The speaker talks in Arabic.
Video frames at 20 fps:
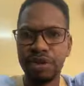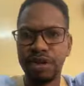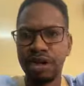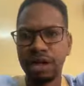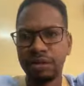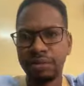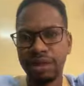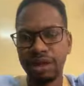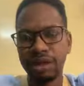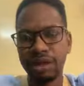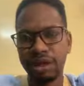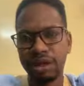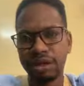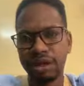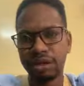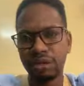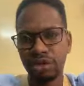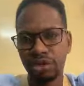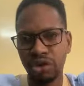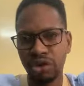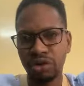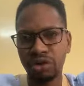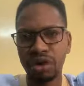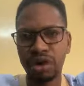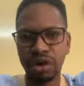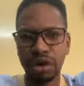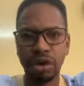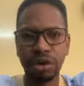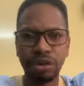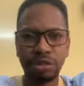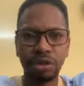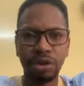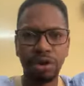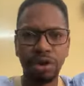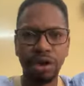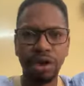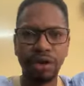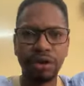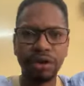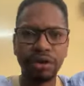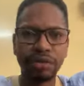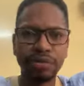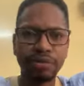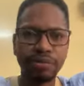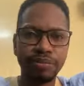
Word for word: اللي ما تقدم الشكوى اللي نقدموها نحن